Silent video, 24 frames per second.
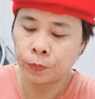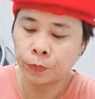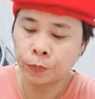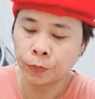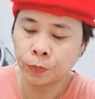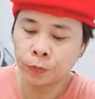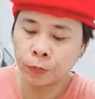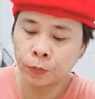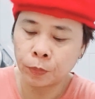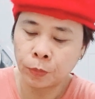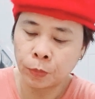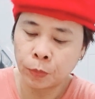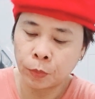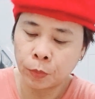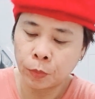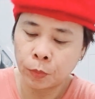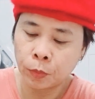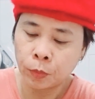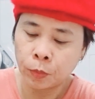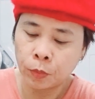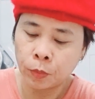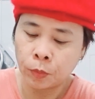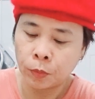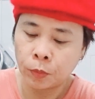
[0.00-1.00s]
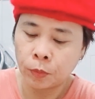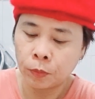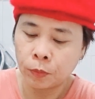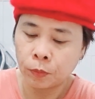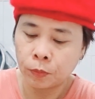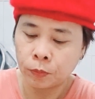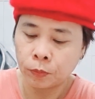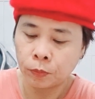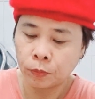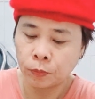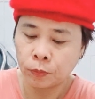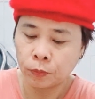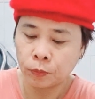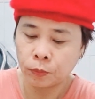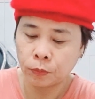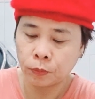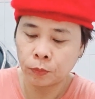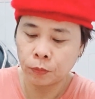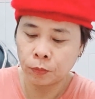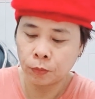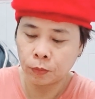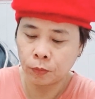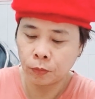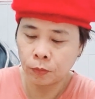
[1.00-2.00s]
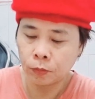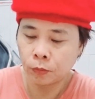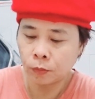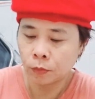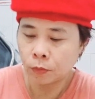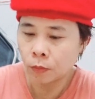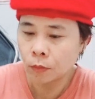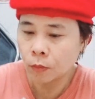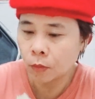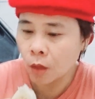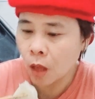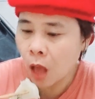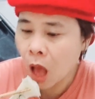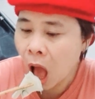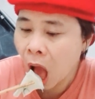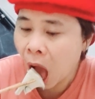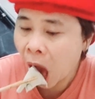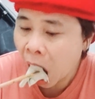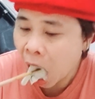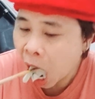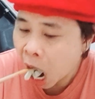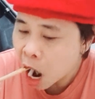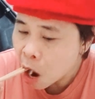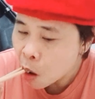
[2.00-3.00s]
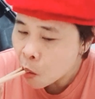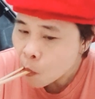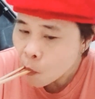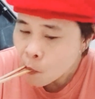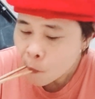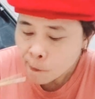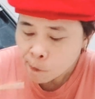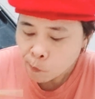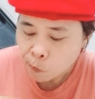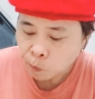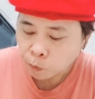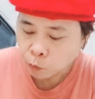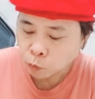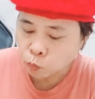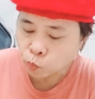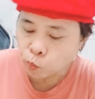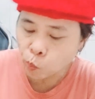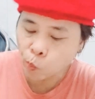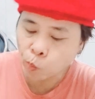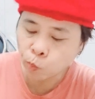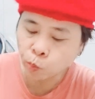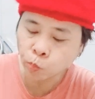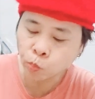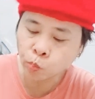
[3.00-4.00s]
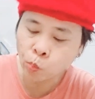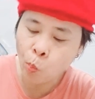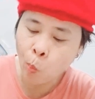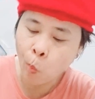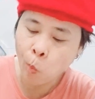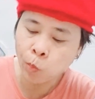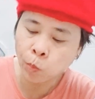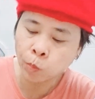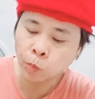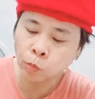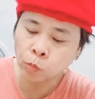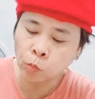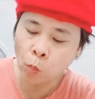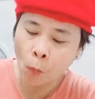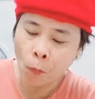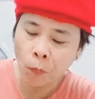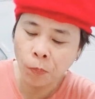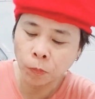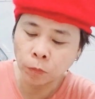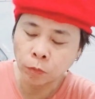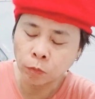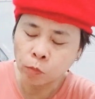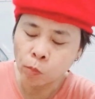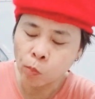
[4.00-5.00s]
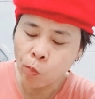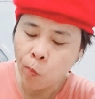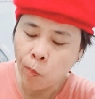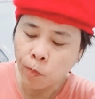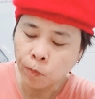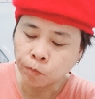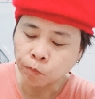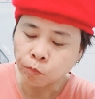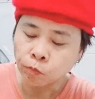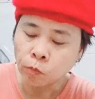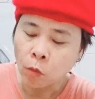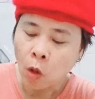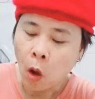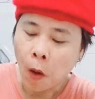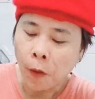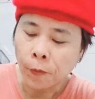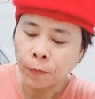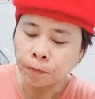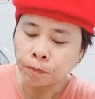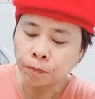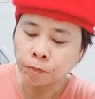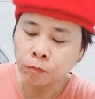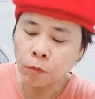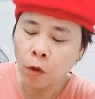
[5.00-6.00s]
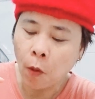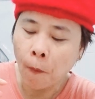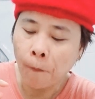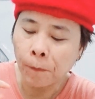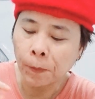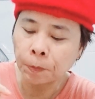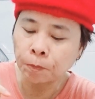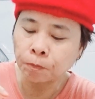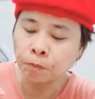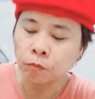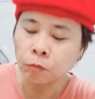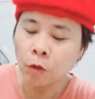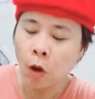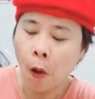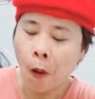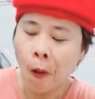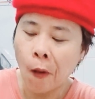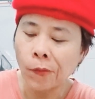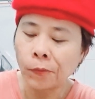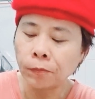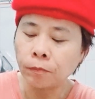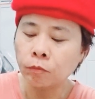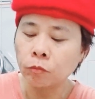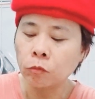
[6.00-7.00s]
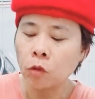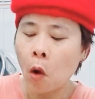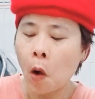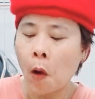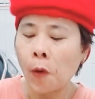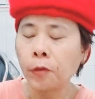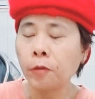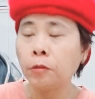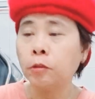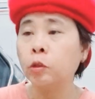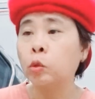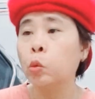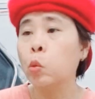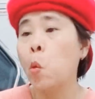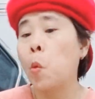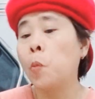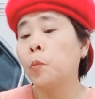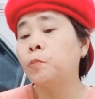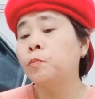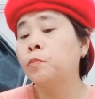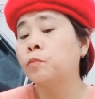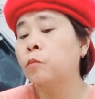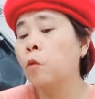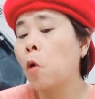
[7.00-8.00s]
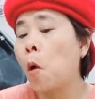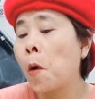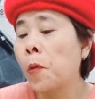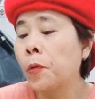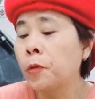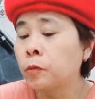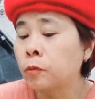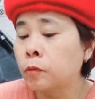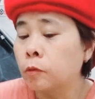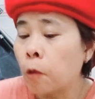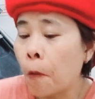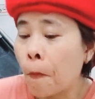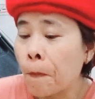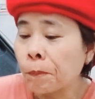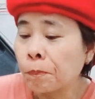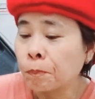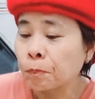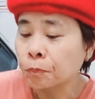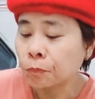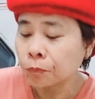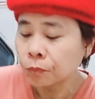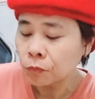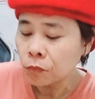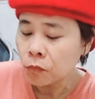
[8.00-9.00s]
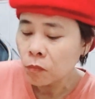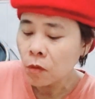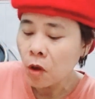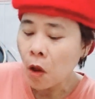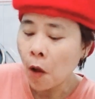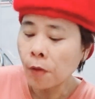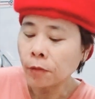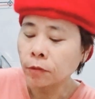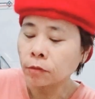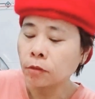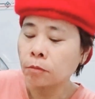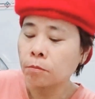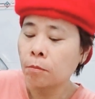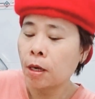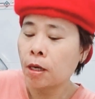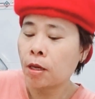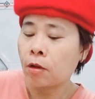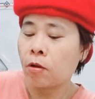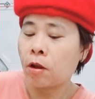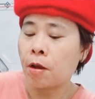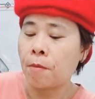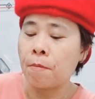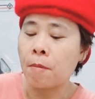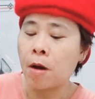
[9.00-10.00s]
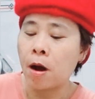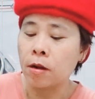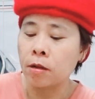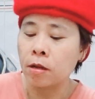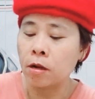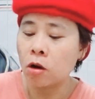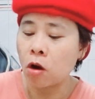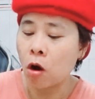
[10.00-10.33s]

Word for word: tổ chức quốc tế tiếp nhận. 4 giới thiệu cơ quan, tổ chức và nhân dân Việt Nam về lịch sử, văn hóa, hình ảnh đất nước, con người của quốc gia tiếp nhận